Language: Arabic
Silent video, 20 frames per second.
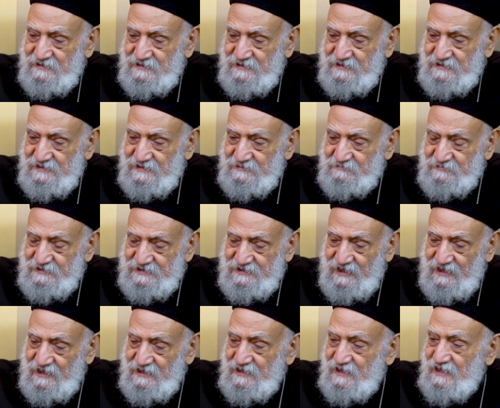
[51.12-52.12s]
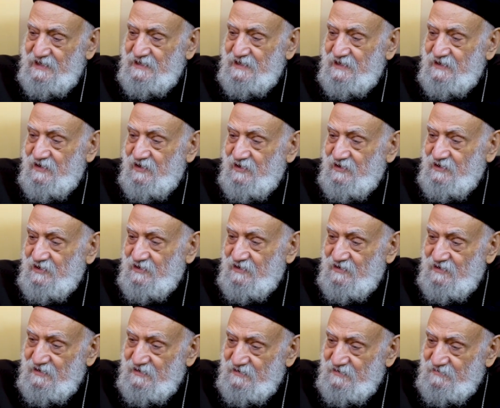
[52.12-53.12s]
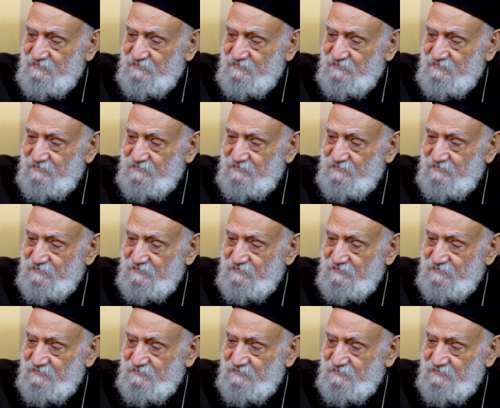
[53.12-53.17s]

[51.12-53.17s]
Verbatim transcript: البداية هي الخليقة